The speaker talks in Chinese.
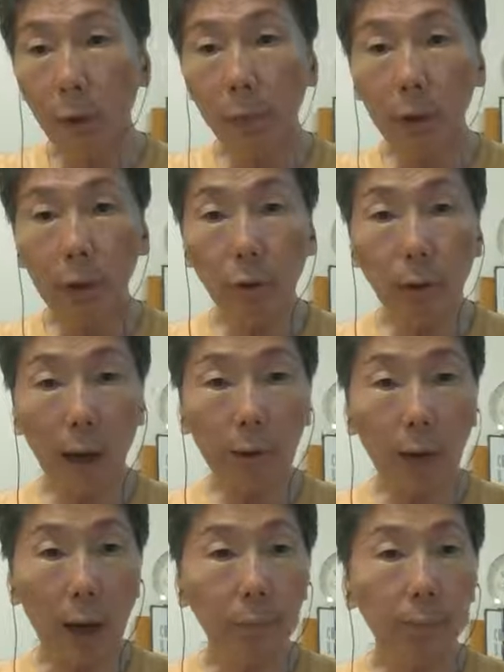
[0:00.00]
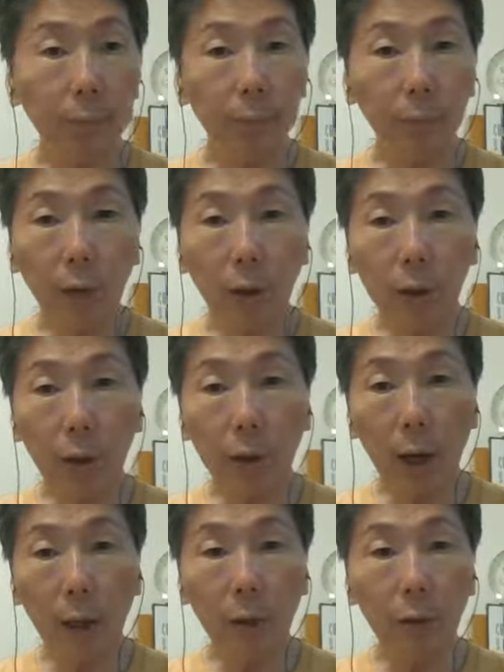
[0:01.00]
六分钟开场，剩
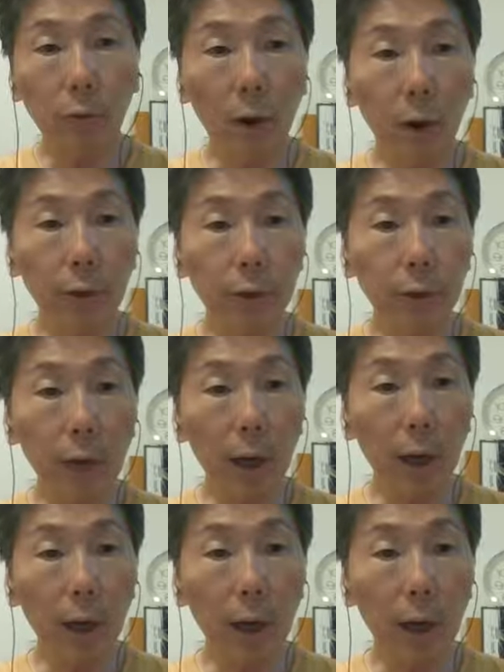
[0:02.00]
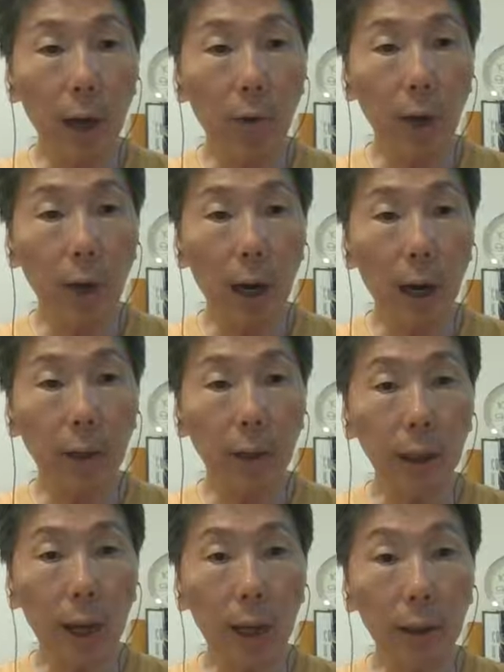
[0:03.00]
下的主要的时间可以来回答一
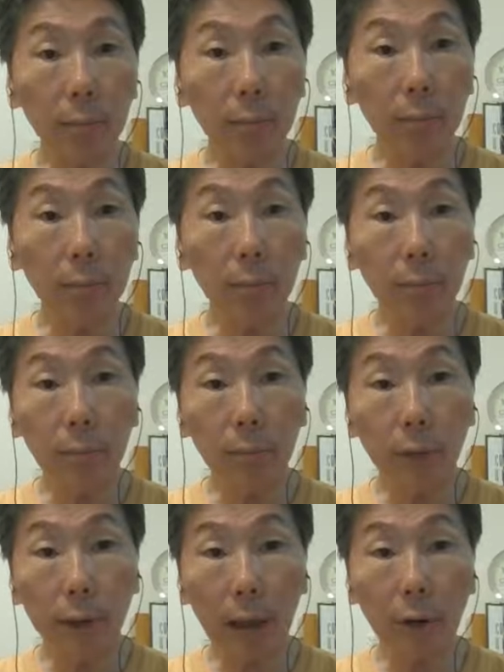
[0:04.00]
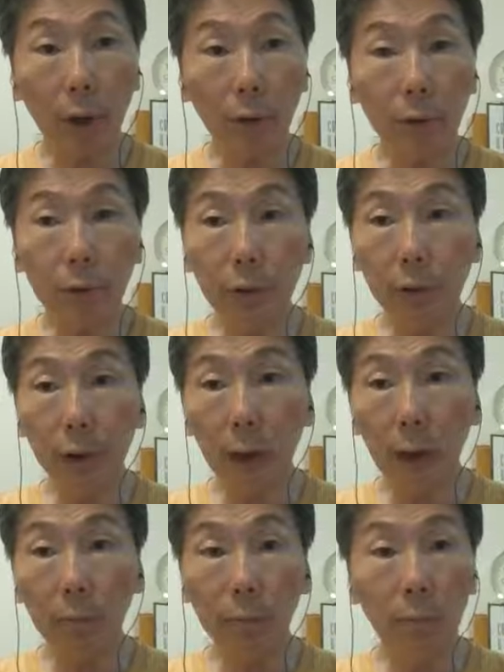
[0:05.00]
下三个小时之
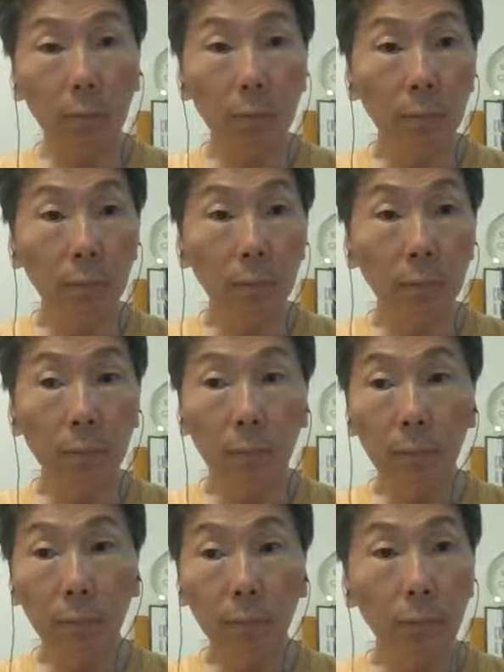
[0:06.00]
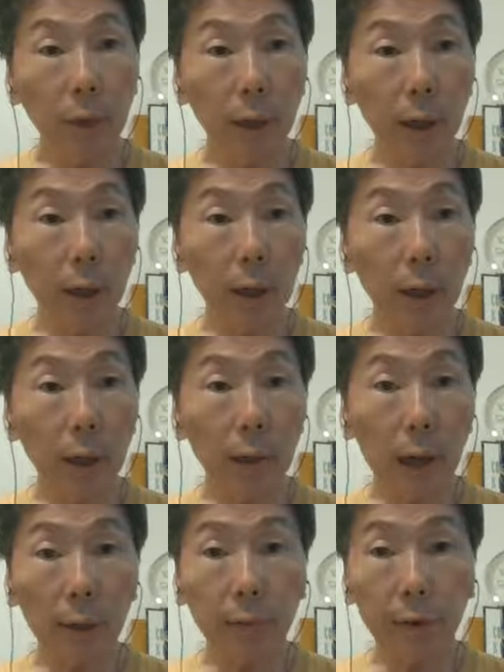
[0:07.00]
前 D A E
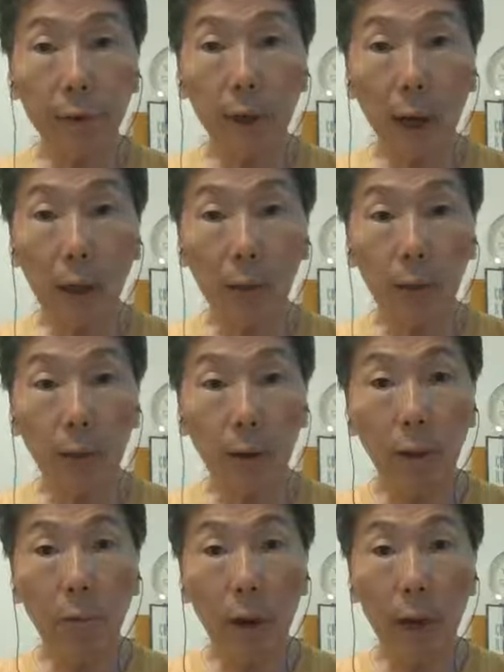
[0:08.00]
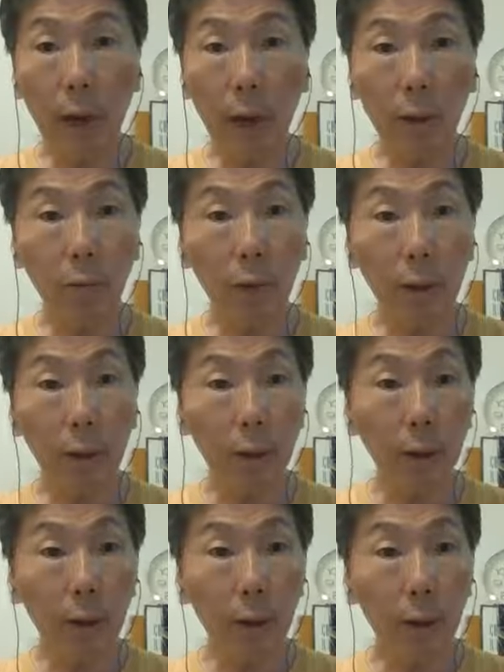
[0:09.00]
大师讲的另外两个问
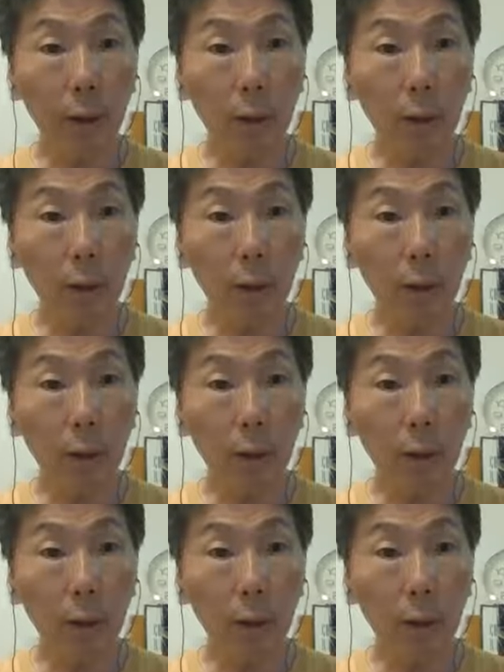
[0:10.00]
题，